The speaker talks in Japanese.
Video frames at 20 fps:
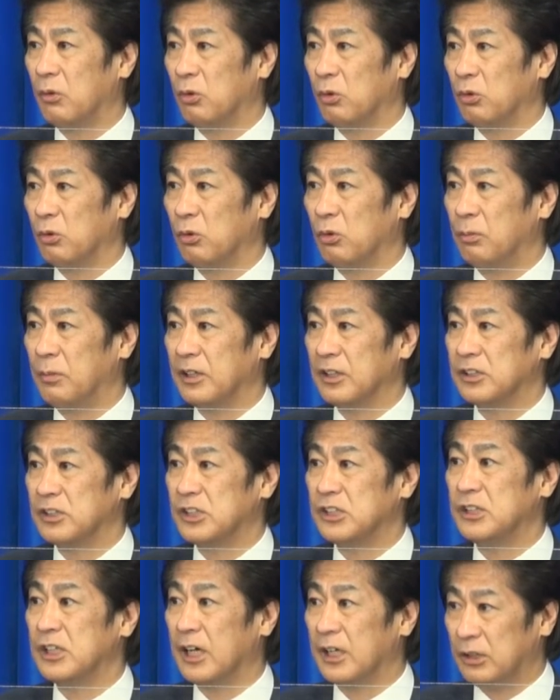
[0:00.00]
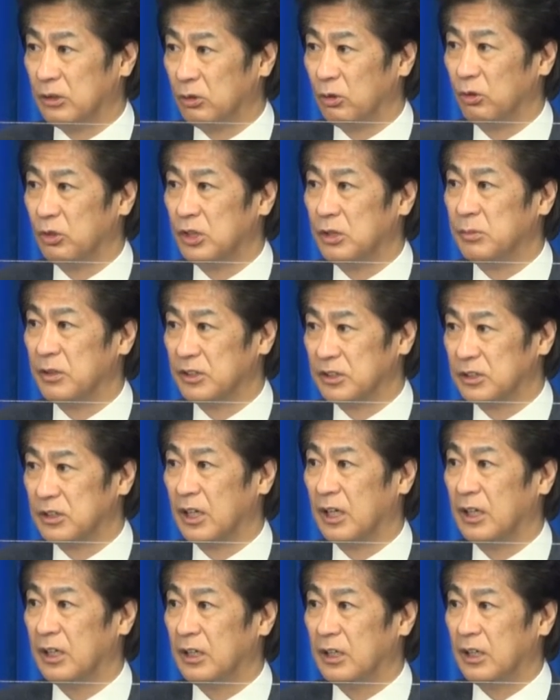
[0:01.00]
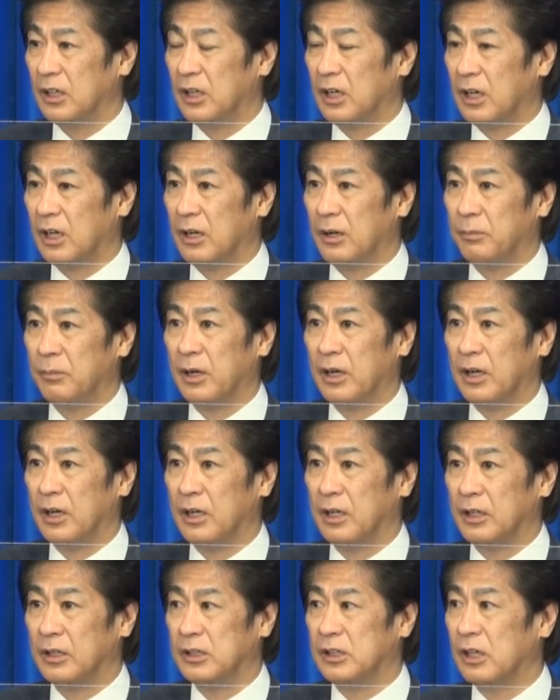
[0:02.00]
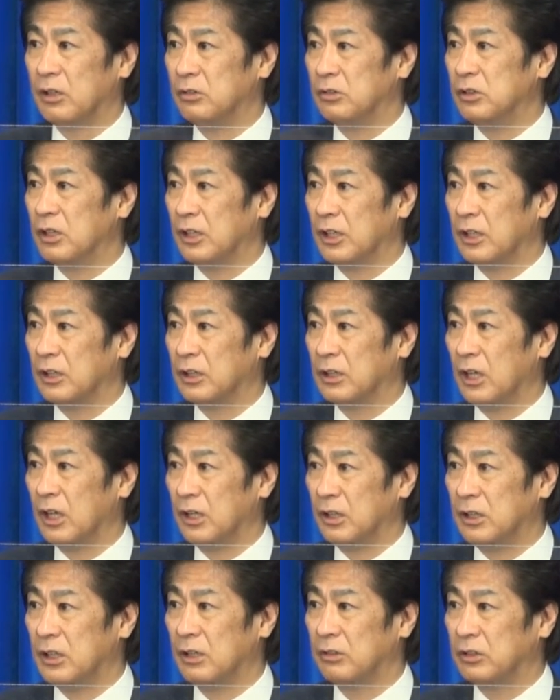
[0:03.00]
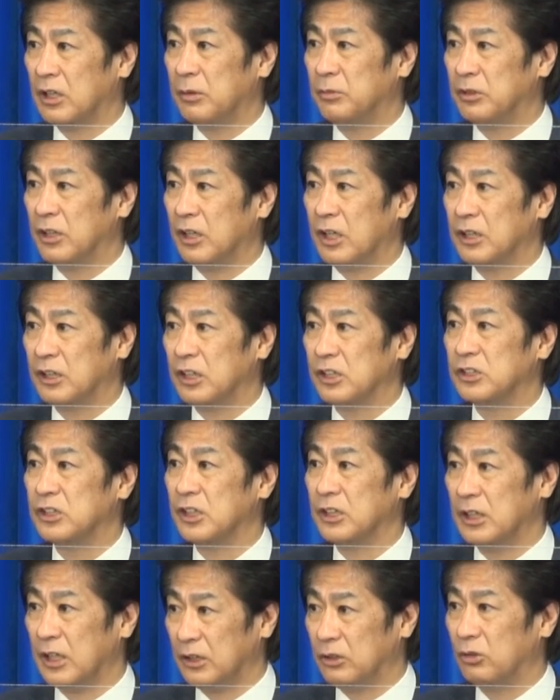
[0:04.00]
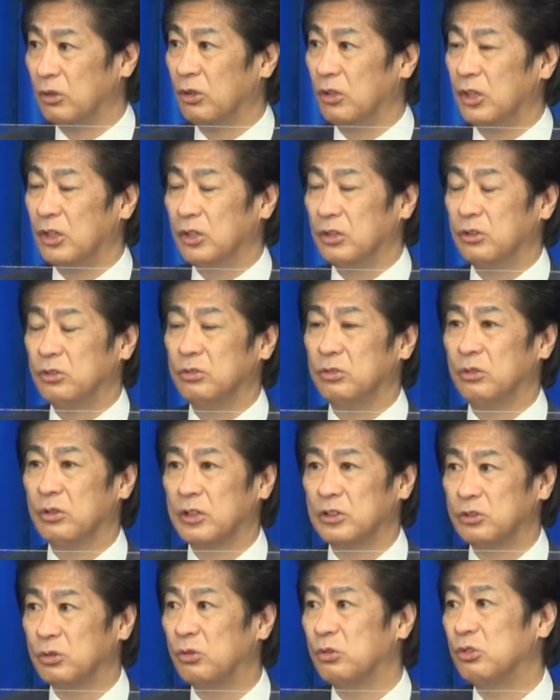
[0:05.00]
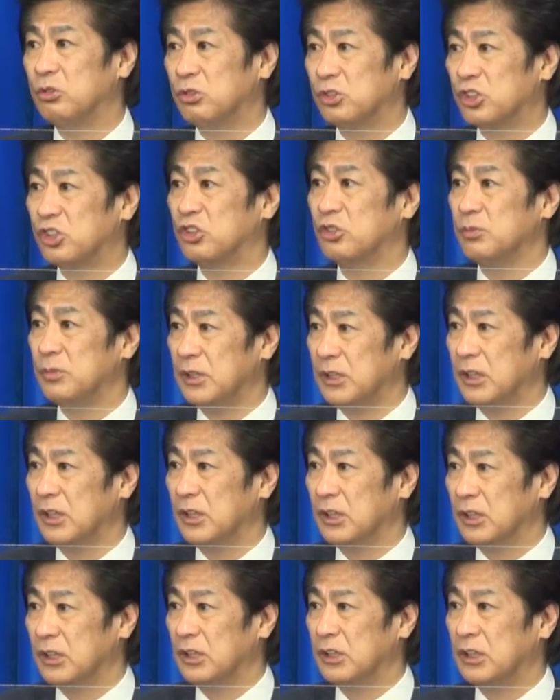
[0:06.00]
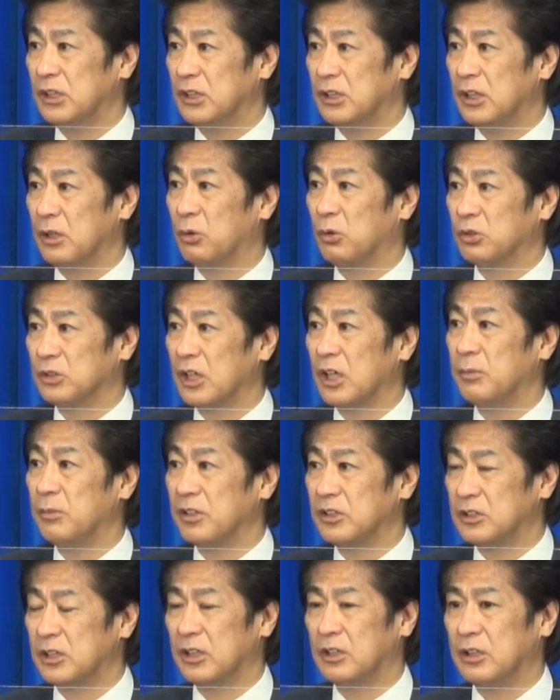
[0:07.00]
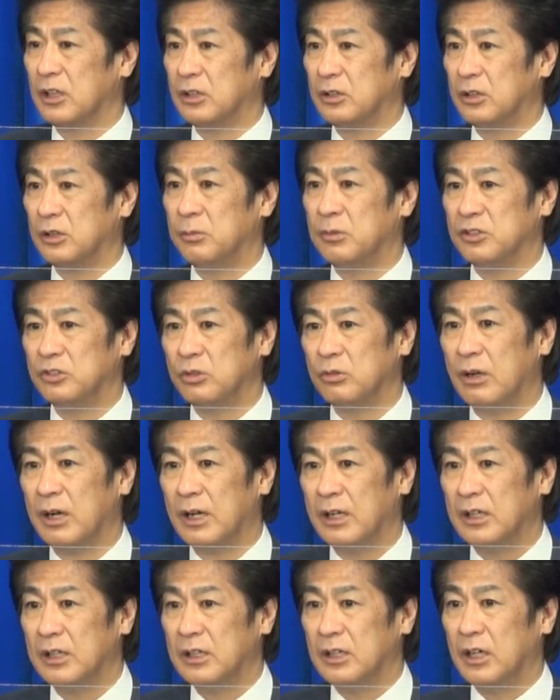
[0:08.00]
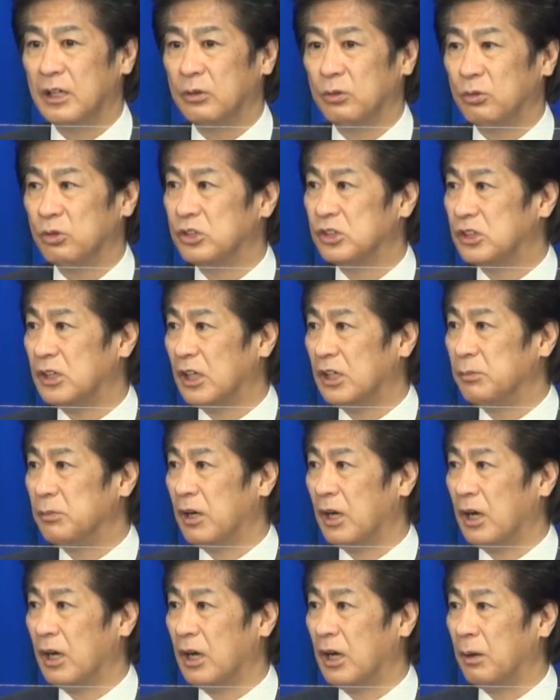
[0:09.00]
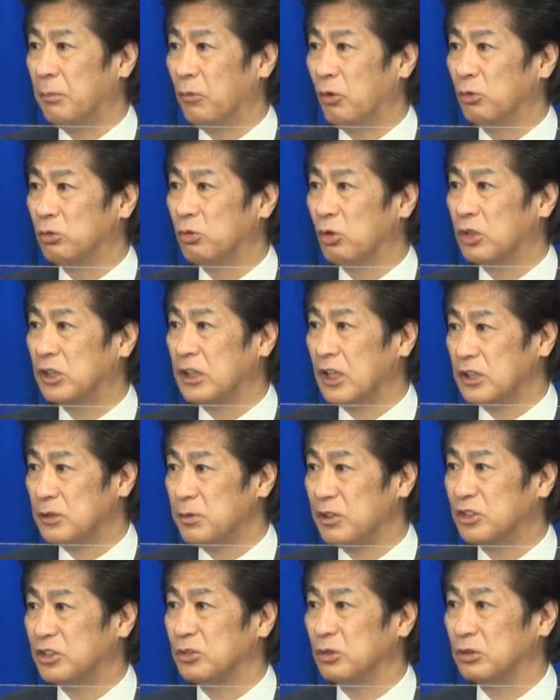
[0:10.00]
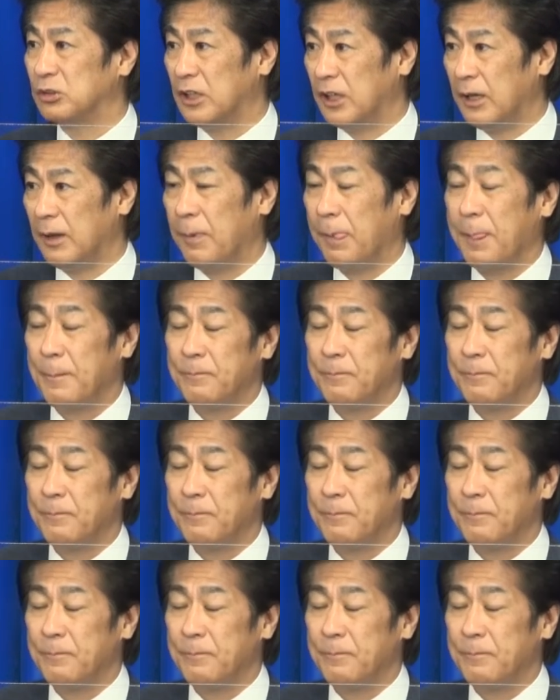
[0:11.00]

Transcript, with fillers: を、まあ、しないといいますかあ、まあ、リアルには連携リアルタイムでは連携していないというようなそういう仕組みでございまして、えー、と言いますのはあのこちら今もう動き出しますので、